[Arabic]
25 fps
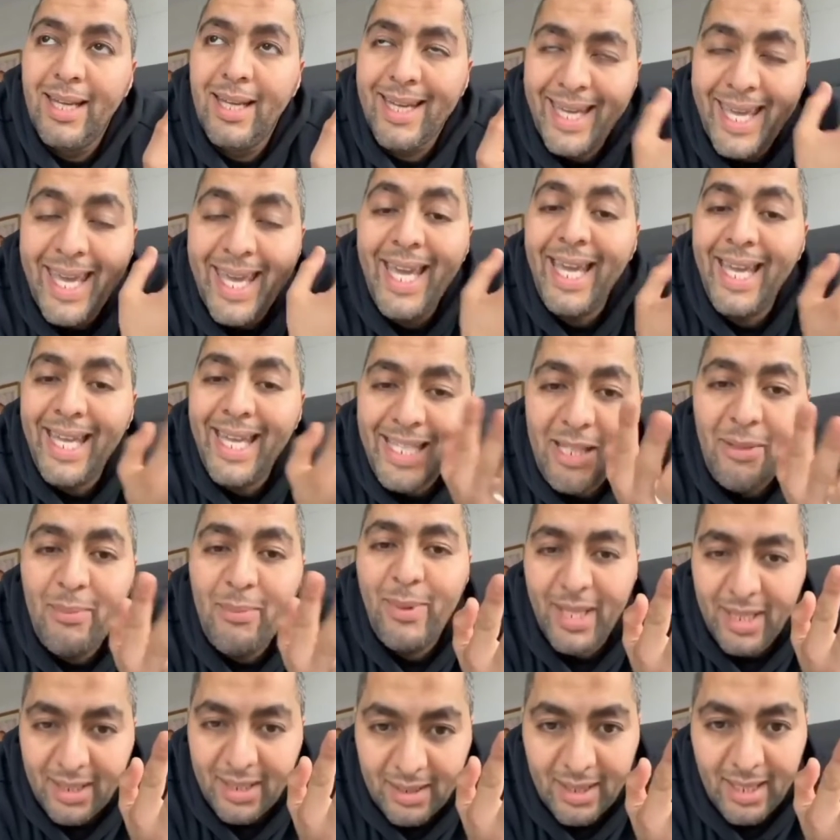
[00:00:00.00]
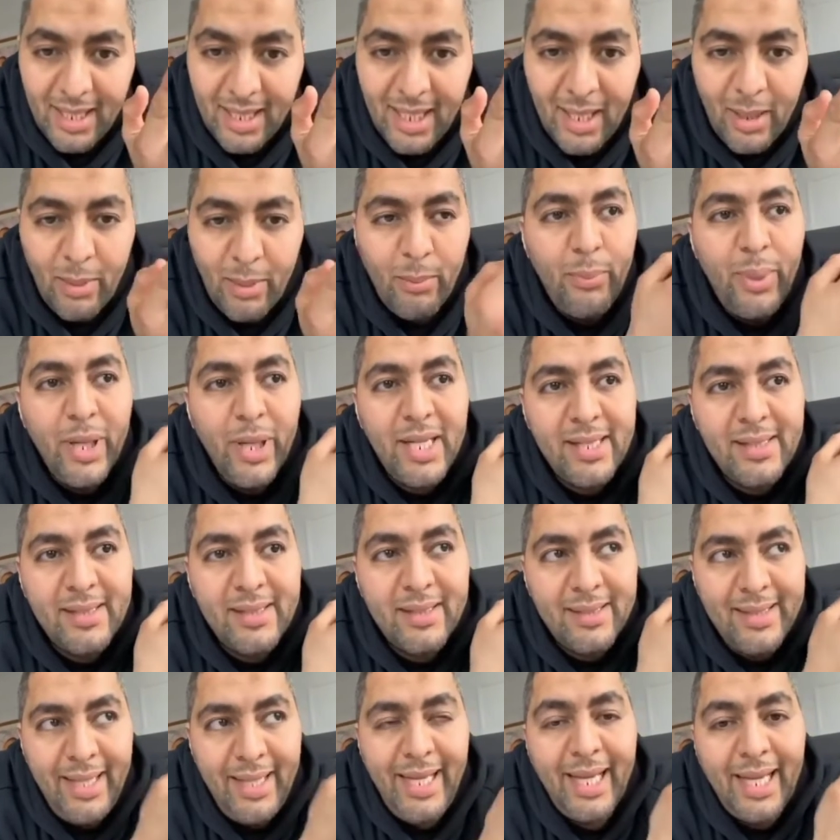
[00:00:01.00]
غالبا باش
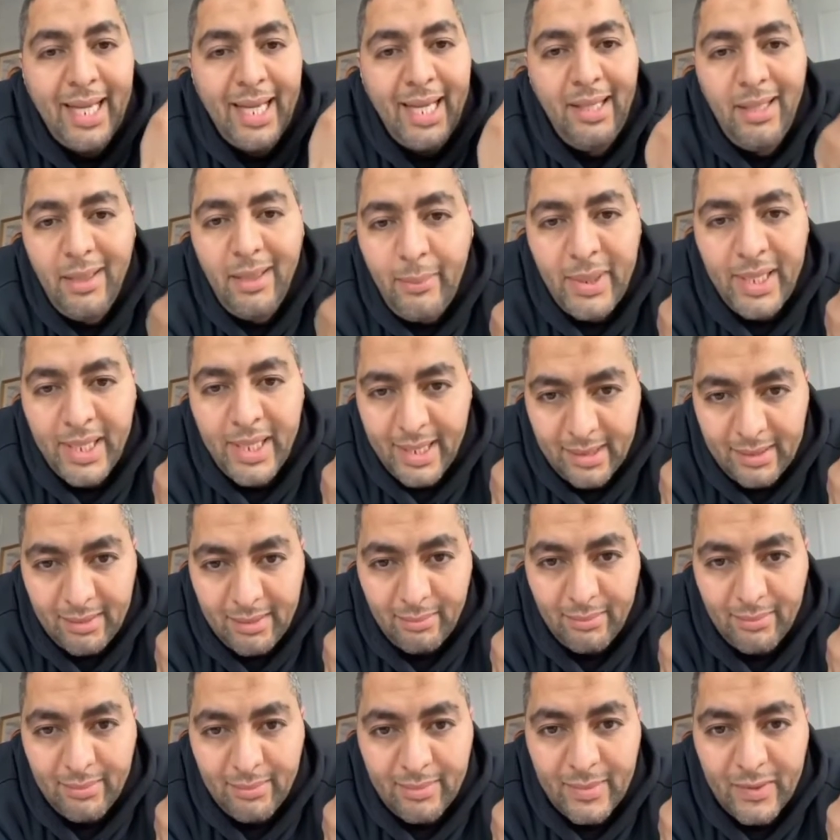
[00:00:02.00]
تعيق على بنادم